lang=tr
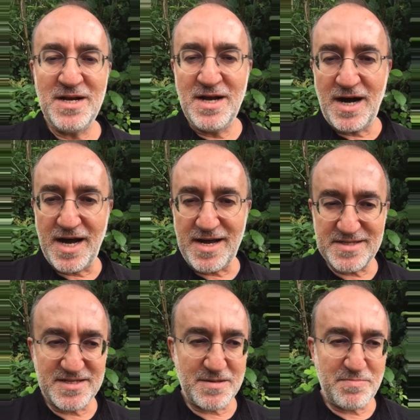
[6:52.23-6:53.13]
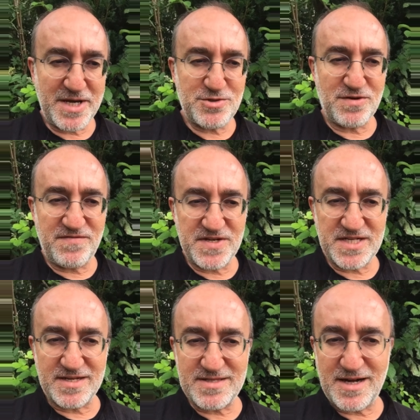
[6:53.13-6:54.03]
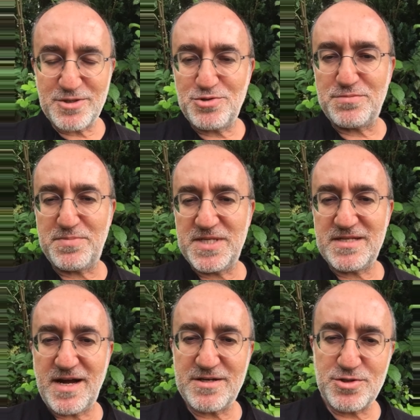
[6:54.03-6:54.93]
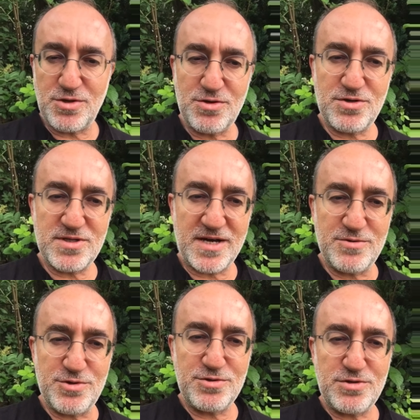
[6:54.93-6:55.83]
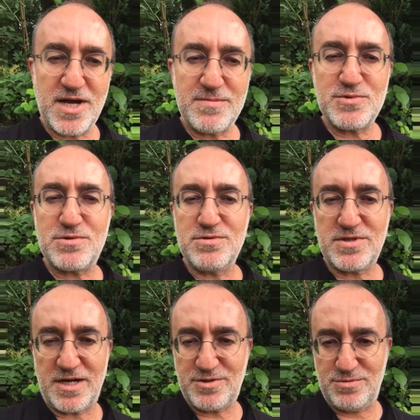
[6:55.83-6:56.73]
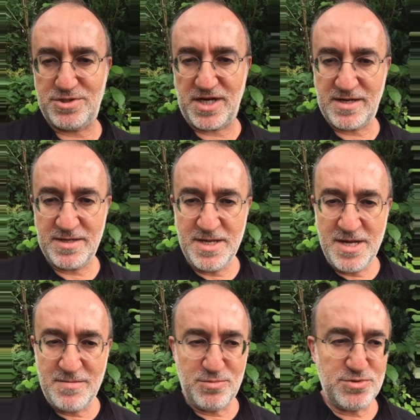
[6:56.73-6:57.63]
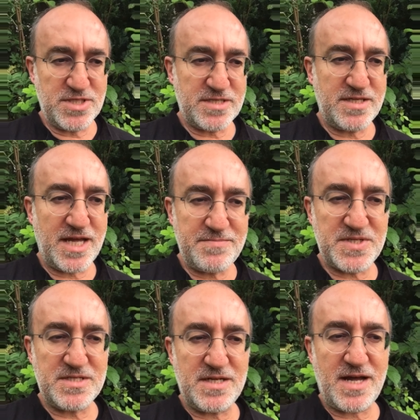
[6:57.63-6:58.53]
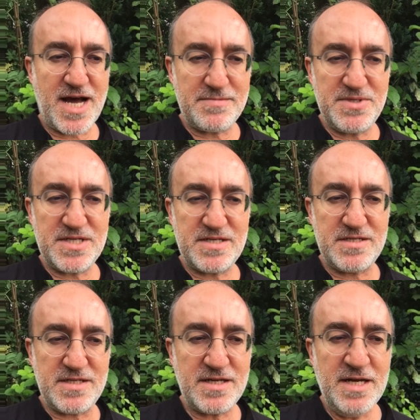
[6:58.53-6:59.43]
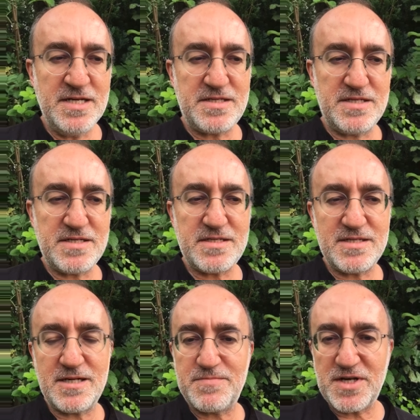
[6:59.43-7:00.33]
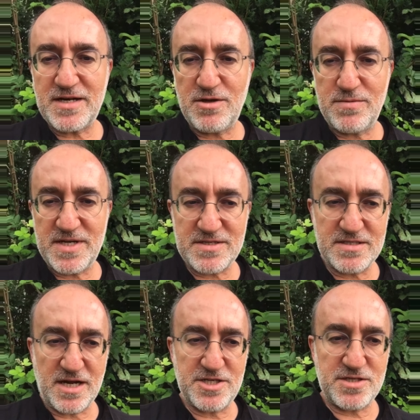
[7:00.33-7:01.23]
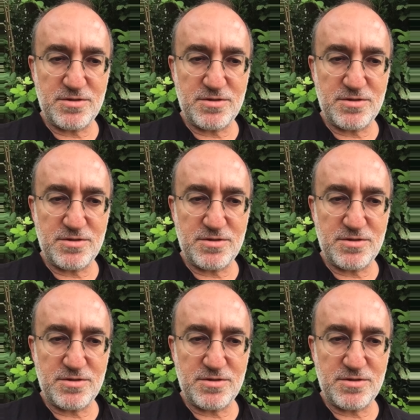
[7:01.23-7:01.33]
Hayat size pek çok fırsatlar, sürprizler, zorluklar, üzüntüler, mutluluklar sunacak. Bunların hepsini, her birisini sizi siz yapacak kilometre taşları